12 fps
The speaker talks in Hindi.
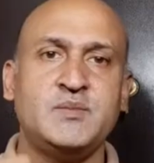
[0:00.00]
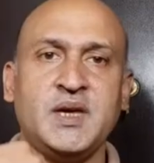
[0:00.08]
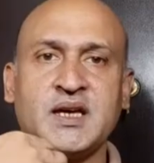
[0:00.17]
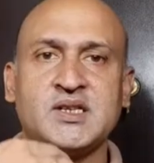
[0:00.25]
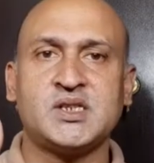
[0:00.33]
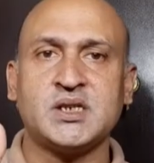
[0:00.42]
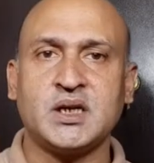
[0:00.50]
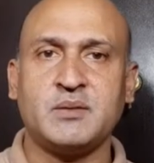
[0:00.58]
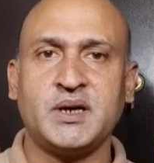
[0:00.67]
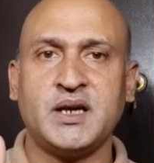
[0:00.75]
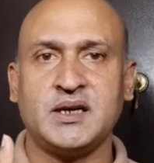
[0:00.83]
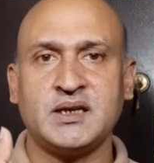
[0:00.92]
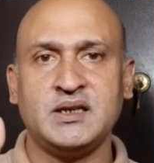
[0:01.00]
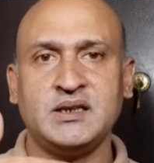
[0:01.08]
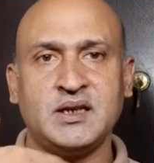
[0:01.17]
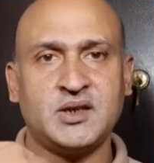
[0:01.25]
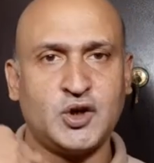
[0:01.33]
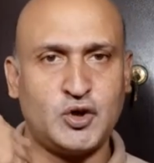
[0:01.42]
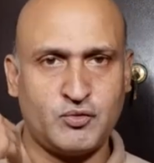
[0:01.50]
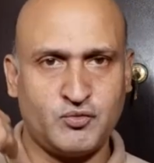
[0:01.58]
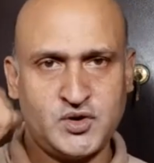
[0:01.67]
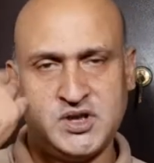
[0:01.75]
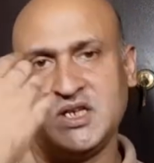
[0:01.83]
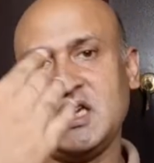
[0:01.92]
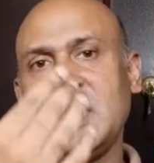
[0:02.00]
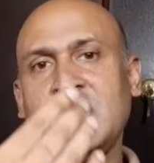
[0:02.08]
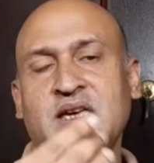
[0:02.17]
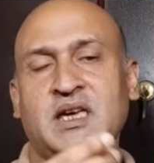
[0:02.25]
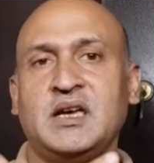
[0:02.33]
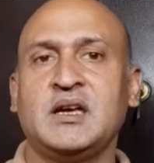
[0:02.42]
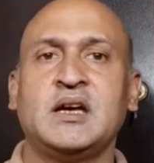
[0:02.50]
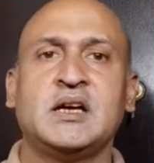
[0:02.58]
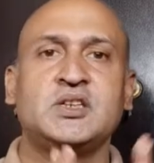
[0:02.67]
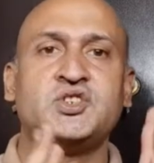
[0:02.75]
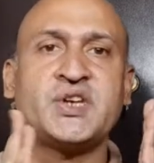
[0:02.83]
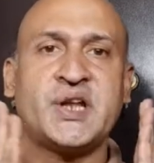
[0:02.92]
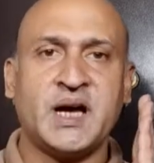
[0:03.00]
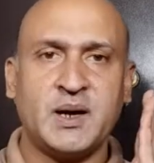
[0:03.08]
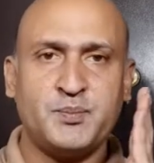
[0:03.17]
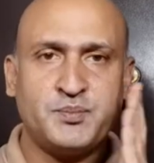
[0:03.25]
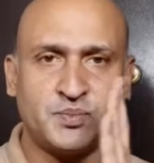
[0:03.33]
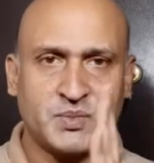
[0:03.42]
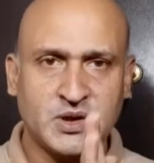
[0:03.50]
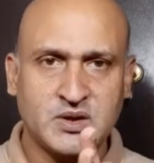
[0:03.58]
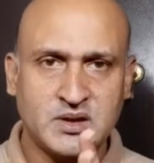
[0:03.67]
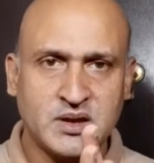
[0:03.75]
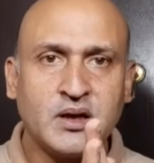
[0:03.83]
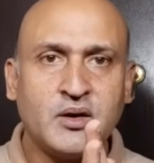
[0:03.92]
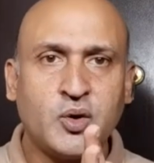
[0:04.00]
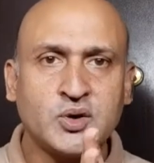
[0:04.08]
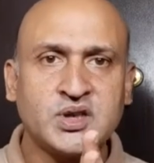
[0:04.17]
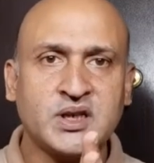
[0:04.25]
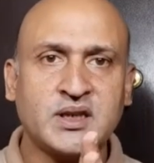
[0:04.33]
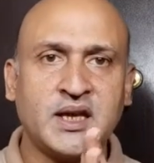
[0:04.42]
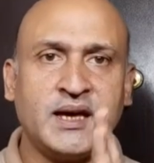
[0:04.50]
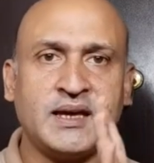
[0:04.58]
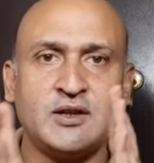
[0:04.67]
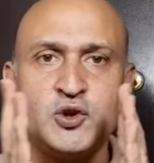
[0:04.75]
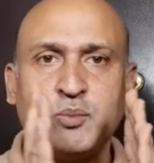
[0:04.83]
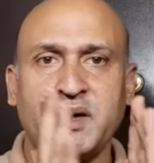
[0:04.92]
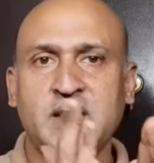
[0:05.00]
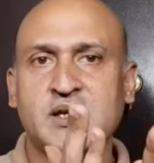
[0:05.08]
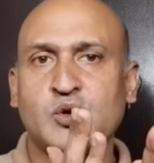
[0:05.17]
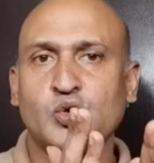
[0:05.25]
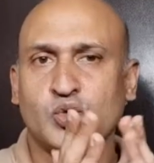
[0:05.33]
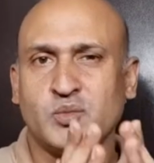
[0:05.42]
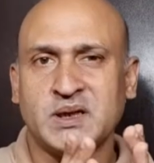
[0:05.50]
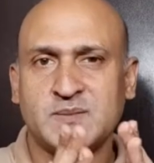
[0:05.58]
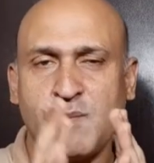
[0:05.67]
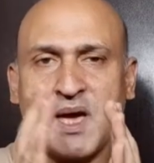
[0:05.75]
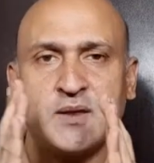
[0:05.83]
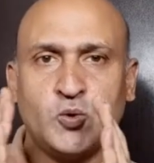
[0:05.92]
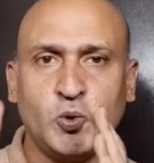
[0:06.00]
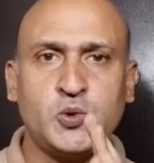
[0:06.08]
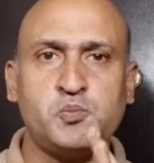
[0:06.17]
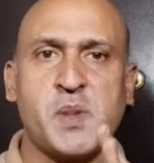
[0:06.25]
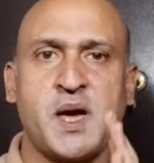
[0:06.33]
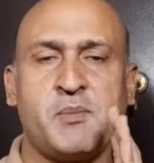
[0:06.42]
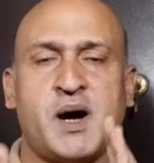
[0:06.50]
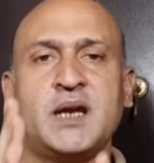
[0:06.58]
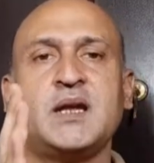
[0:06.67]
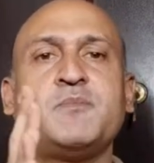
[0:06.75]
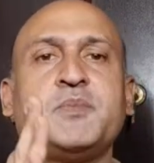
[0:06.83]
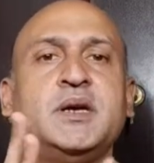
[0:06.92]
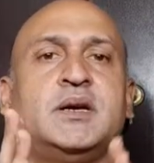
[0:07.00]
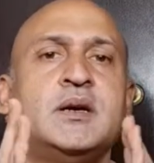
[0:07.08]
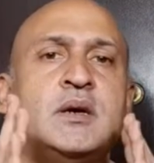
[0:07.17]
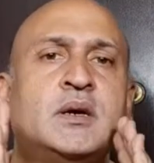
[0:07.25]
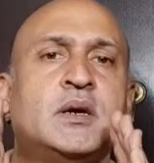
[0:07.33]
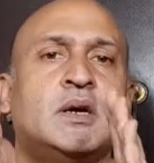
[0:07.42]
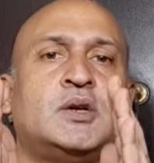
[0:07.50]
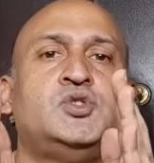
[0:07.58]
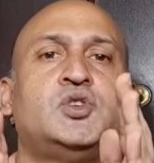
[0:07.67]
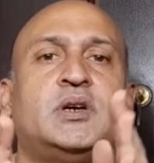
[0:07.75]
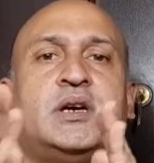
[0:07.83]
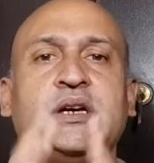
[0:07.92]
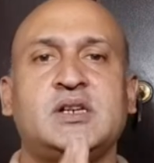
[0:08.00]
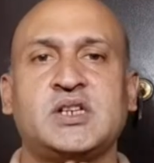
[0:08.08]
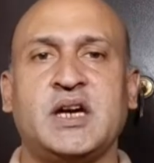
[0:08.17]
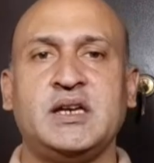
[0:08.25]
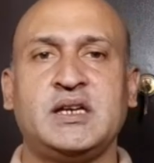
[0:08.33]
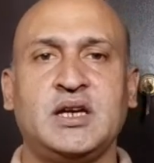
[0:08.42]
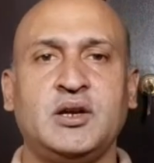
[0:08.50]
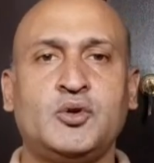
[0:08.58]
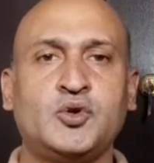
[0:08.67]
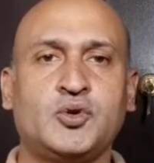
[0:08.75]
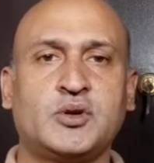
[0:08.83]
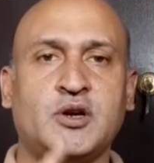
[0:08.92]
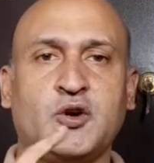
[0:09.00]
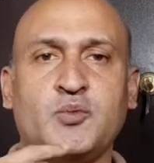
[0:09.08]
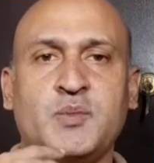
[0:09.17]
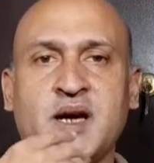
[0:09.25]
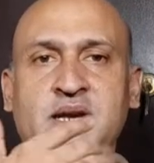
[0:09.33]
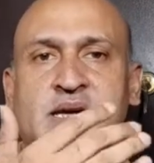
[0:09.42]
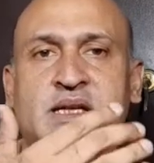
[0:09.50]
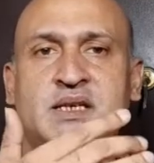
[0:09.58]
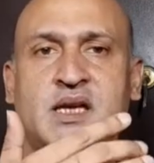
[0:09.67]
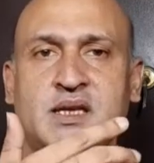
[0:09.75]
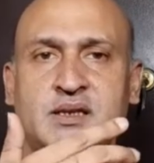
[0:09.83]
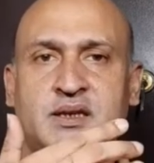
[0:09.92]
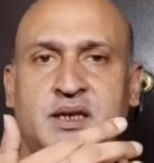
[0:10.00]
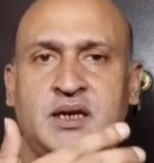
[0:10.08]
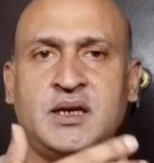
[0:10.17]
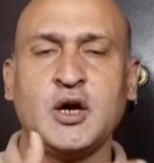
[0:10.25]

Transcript: भी एक अच्छी खबर आ गई है कि और वो ये है कि जनाब हो सकता है कि दुबई की हुकूमत महदूद पैमाने पर जो है कि को ग्राउंड में आने की इजाज़त दे